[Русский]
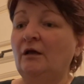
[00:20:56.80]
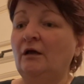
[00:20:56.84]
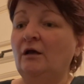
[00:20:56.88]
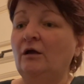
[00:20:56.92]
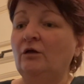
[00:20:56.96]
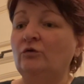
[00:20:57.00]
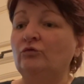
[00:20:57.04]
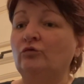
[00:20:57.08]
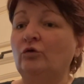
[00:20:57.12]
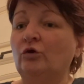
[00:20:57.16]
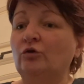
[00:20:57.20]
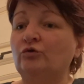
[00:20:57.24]

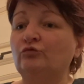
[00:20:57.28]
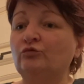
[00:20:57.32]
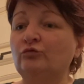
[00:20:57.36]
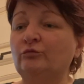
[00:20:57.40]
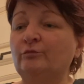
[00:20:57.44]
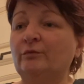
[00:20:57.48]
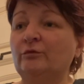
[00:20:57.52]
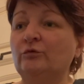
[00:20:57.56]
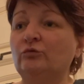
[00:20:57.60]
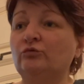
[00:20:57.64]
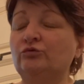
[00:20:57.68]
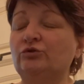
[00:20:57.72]
ну а тут
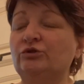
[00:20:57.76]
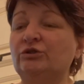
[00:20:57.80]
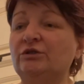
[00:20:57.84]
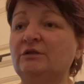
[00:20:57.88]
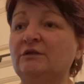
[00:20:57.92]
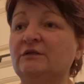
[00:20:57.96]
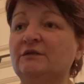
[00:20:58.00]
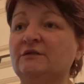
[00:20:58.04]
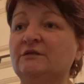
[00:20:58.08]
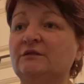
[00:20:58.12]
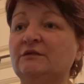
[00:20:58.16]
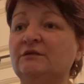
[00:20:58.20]

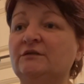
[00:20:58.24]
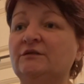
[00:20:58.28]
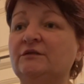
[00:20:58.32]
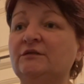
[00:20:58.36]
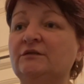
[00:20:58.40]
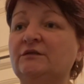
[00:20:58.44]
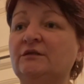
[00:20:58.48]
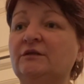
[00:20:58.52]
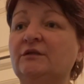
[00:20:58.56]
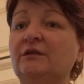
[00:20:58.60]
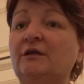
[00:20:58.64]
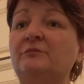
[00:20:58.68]
получилось
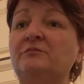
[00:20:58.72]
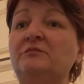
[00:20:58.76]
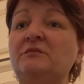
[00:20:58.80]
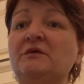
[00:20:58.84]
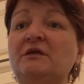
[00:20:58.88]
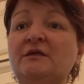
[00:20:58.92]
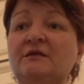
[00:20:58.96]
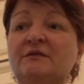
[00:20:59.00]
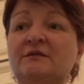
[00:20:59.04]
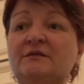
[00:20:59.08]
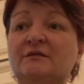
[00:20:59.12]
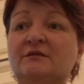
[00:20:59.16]
где-то на
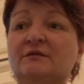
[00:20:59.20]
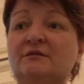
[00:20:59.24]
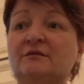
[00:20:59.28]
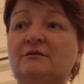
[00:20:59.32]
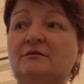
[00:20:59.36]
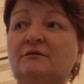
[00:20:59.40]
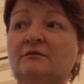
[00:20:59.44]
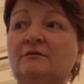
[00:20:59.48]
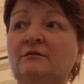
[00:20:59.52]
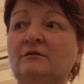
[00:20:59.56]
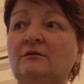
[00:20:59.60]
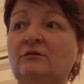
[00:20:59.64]
месяц,
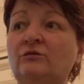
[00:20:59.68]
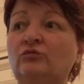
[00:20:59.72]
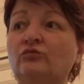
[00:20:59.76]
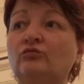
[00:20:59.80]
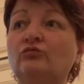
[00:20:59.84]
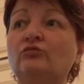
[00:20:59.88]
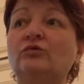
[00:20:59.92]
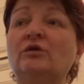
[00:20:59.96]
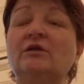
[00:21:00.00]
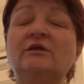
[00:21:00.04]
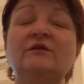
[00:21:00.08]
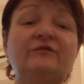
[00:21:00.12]

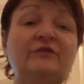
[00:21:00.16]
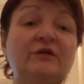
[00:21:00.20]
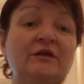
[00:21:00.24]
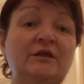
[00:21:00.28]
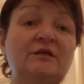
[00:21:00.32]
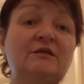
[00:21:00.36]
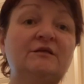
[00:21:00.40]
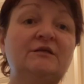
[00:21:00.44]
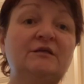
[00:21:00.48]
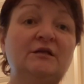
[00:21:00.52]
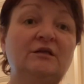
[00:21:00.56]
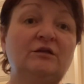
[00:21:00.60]
на две
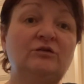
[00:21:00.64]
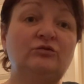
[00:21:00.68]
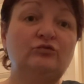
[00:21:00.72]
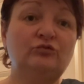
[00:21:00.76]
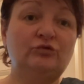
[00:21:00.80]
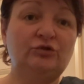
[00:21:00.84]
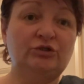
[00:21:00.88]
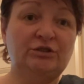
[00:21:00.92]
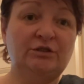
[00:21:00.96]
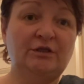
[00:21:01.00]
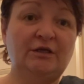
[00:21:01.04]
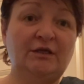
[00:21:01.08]
недели
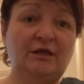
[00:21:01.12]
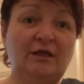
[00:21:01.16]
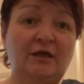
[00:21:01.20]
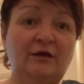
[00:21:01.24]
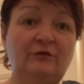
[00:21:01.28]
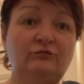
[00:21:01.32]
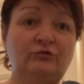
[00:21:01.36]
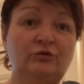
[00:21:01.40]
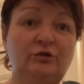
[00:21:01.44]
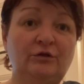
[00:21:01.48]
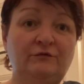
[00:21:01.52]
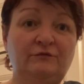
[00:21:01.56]
точно я
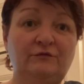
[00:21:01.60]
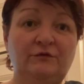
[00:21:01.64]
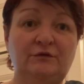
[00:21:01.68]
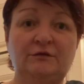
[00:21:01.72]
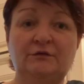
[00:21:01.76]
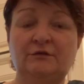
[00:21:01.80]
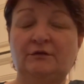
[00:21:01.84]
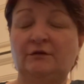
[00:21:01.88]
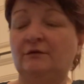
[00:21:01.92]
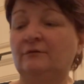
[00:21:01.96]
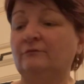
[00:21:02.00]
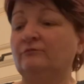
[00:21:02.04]
его не
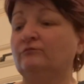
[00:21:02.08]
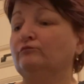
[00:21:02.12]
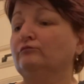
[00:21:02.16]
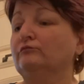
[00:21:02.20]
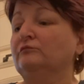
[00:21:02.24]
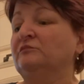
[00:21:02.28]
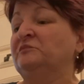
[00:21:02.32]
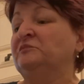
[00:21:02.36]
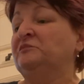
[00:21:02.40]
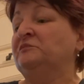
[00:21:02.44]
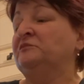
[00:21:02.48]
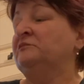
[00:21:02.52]
видела.
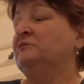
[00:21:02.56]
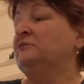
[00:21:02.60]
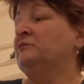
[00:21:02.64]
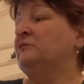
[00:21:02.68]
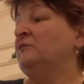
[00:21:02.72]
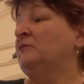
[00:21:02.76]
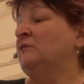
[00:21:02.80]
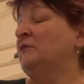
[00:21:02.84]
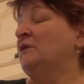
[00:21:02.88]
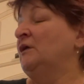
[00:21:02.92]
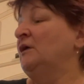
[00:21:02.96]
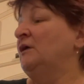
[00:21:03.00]

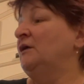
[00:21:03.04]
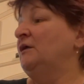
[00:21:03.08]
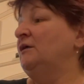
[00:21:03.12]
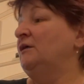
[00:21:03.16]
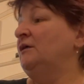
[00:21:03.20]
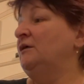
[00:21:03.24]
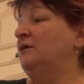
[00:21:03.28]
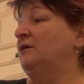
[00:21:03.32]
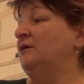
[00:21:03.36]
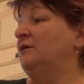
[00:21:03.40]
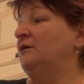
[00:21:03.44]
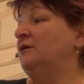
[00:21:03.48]

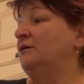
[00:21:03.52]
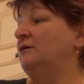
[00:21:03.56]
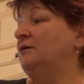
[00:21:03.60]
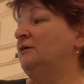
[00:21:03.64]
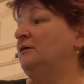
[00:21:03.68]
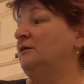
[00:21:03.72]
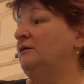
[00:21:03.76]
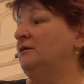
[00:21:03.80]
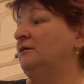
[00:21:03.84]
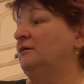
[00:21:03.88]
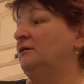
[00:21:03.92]
И